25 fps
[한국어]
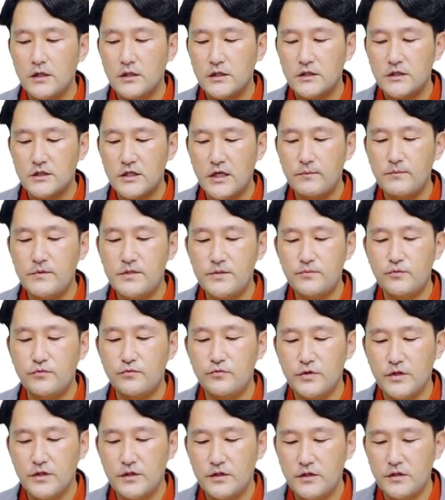그
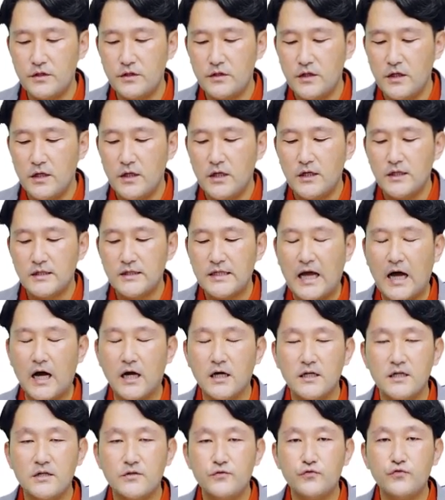30을 우리는
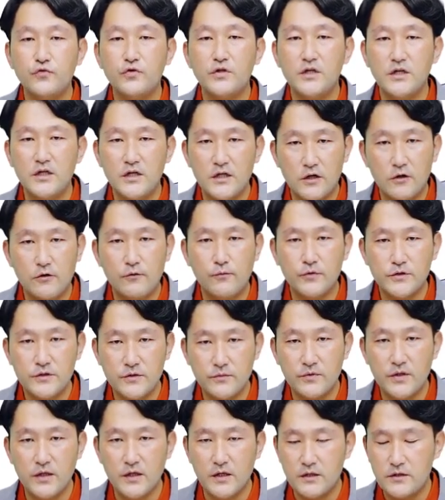단기 순이익이라고
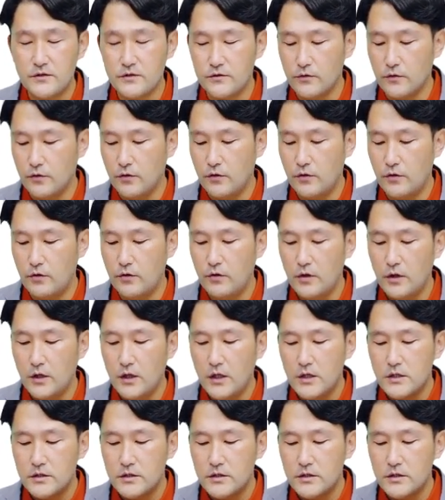보시면 되겠죠.